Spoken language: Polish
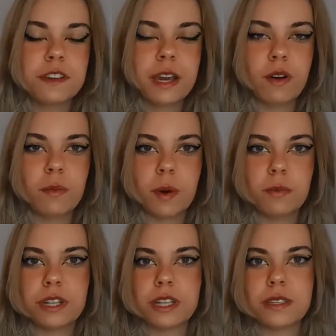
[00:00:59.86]
rozwijałam
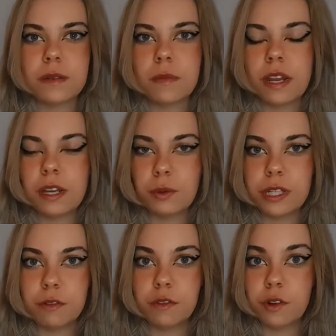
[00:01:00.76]
poprzez branie
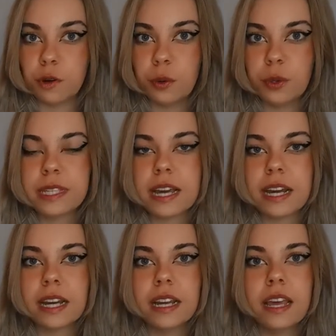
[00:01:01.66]
udziału w
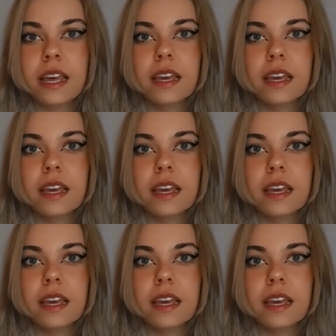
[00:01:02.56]
konkursach